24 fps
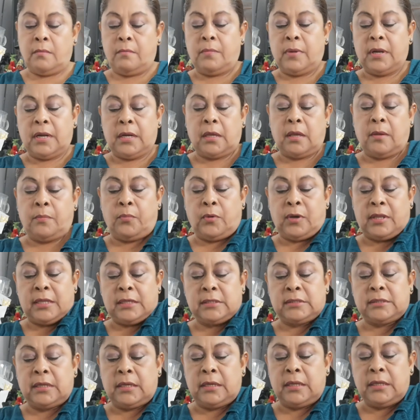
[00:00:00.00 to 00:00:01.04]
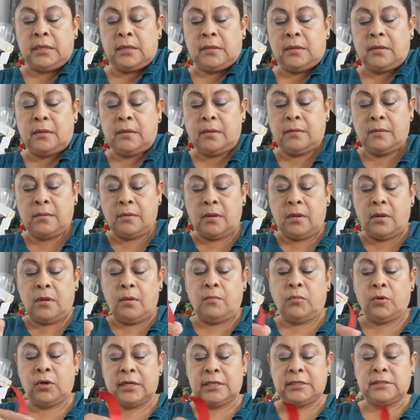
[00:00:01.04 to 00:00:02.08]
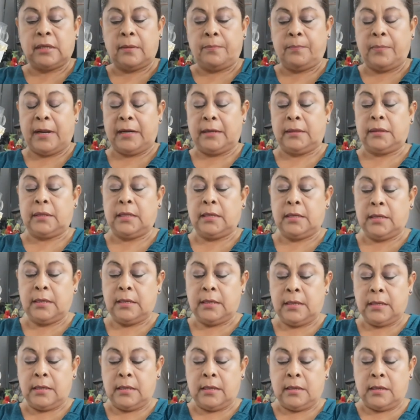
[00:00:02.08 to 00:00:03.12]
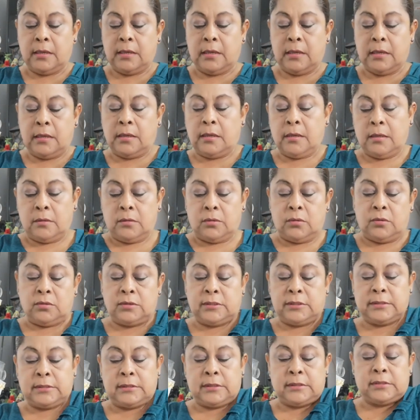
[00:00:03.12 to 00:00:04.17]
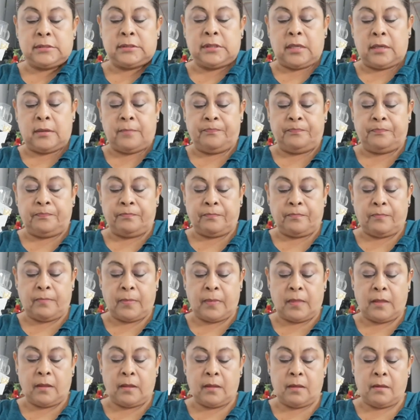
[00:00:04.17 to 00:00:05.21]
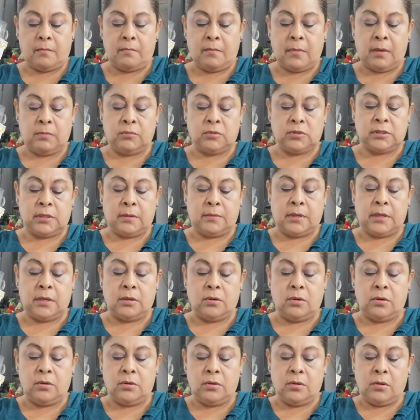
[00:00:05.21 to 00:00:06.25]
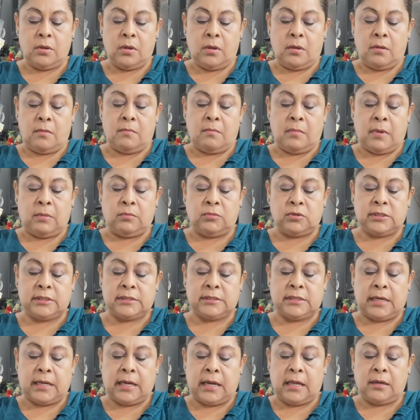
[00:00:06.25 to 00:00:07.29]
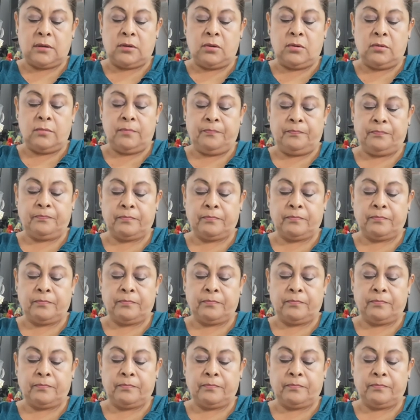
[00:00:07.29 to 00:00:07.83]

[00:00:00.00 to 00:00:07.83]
para que pueda salir por esa parte. Entonces, este, vamos a abrirlo, vamos a sacarlo,